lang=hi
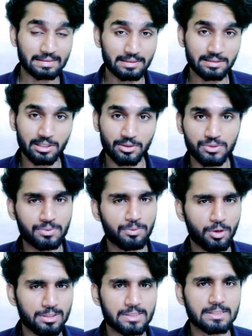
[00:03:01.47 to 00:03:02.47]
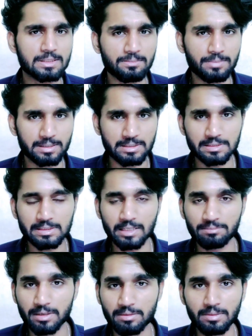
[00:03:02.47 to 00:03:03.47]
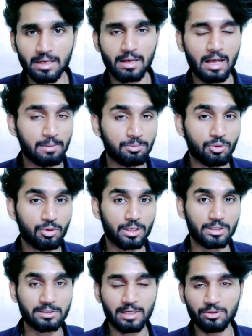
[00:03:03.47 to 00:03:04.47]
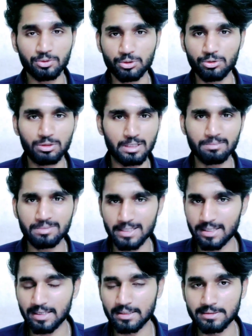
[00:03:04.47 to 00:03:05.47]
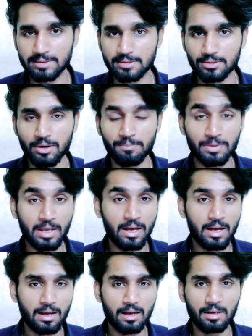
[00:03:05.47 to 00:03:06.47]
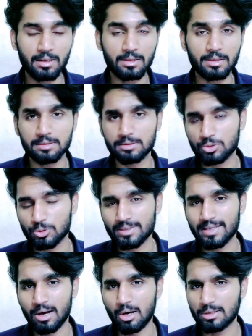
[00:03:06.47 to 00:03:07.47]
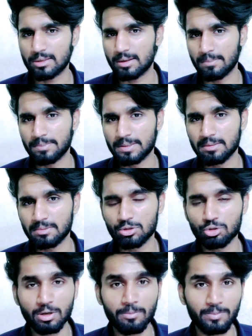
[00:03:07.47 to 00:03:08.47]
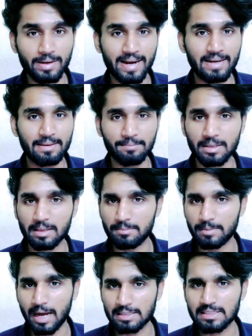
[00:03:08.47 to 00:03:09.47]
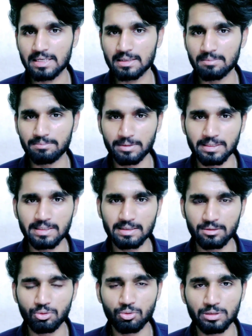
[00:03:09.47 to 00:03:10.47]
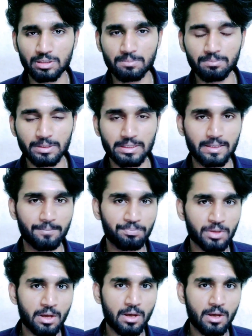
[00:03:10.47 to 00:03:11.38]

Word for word: ख़रीदना चाहो तो बहुत ही ज़्यादा बजट सेगमेंट में है आपको ख़रीदना है कोई तब ये ख़रीद सकते हो आप तो ये और कंपनी भी थोड़ा ब्रांड मतलब अच्छा कंपनी है नॉन कंपनी है